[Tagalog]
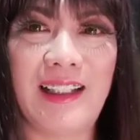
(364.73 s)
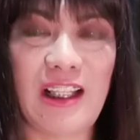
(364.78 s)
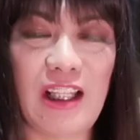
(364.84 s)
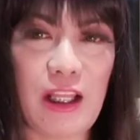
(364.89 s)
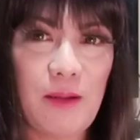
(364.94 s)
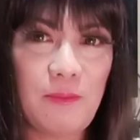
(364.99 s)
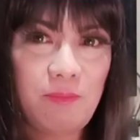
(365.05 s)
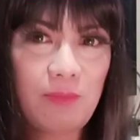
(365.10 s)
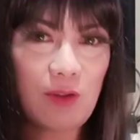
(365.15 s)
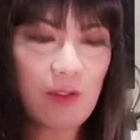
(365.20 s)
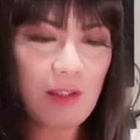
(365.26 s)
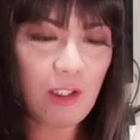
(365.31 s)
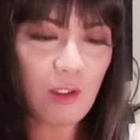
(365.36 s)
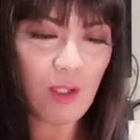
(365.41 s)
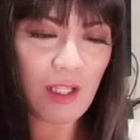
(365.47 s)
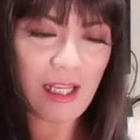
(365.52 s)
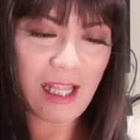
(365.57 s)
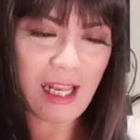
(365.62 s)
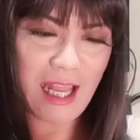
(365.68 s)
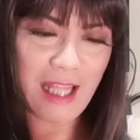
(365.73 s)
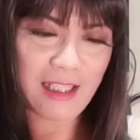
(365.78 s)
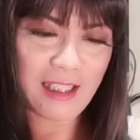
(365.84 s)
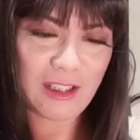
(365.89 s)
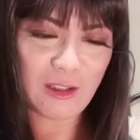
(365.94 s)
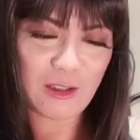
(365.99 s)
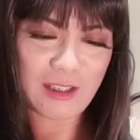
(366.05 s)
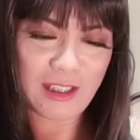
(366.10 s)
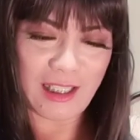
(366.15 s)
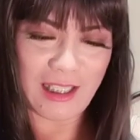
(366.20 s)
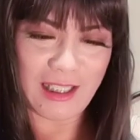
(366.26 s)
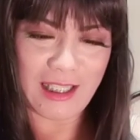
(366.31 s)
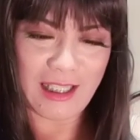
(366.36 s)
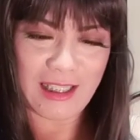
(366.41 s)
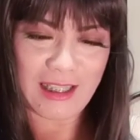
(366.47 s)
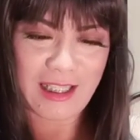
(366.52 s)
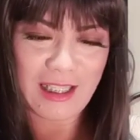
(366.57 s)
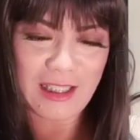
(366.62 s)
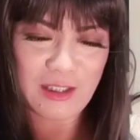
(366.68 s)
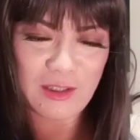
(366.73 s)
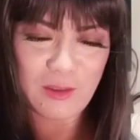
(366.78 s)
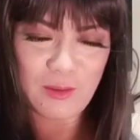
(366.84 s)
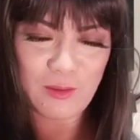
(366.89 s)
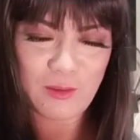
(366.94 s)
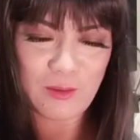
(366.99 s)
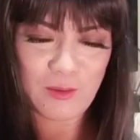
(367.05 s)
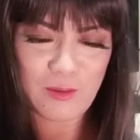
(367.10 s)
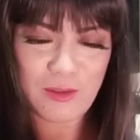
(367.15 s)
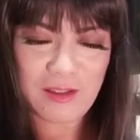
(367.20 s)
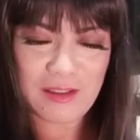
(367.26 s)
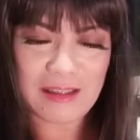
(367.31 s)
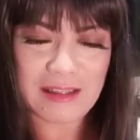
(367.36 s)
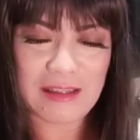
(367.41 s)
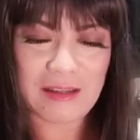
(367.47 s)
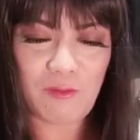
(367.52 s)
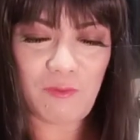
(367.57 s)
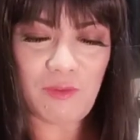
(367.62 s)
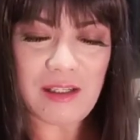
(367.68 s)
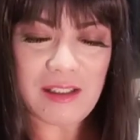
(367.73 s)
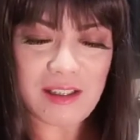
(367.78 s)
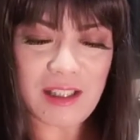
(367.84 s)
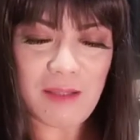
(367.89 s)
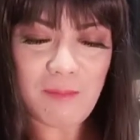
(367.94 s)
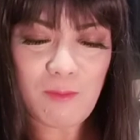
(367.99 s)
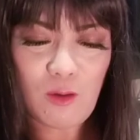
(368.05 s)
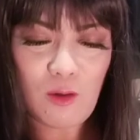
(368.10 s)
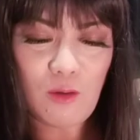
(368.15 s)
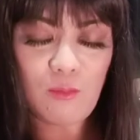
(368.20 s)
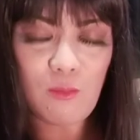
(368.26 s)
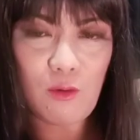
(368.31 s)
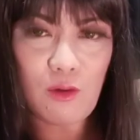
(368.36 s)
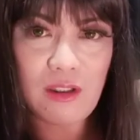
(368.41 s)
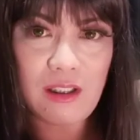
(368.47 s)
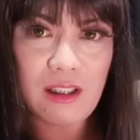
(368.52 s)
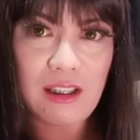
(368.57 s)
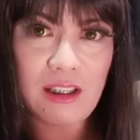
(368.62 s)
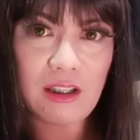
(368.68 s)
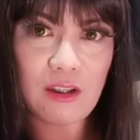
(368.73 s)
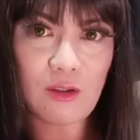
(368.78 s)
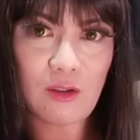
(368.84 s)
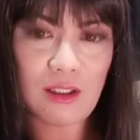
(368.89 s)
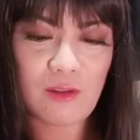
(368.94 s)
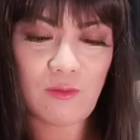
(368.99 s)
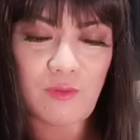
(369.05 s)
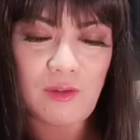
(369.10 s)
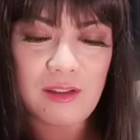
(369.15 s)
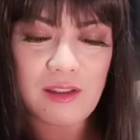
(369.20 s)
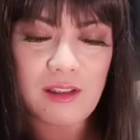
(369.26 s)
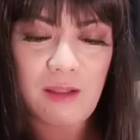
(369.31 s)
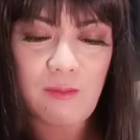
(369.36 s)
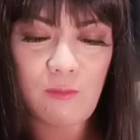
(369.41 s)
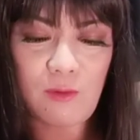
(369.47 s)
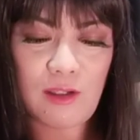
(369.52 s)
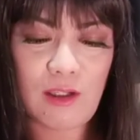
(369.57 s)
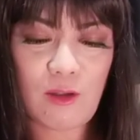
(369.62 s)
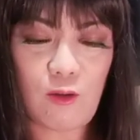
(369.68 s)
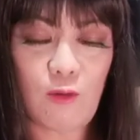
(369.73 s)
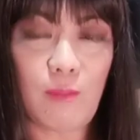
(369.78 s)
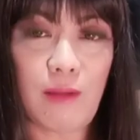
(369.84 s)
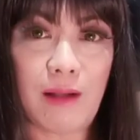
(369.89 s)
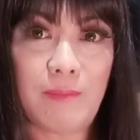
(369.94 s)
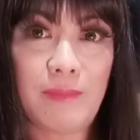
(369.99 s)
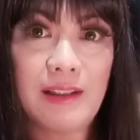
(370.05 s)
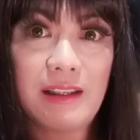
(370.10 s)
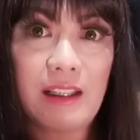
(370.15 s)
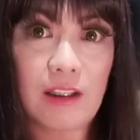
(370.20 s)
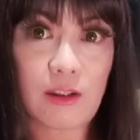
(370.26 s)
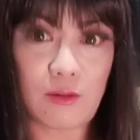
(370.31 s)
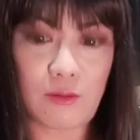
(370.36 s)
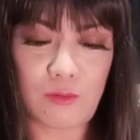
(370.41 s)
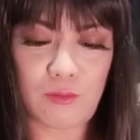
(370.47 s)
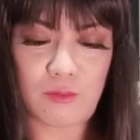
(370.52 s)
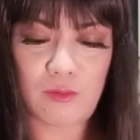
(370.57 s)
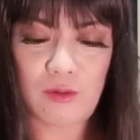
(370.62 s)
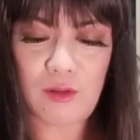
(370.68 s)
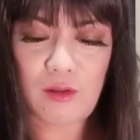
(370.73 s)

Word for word: Ayan. So, hindi ko akalain ganito siya kaganda. So, first time ko umorder nito at first time ko rin gumamit nito.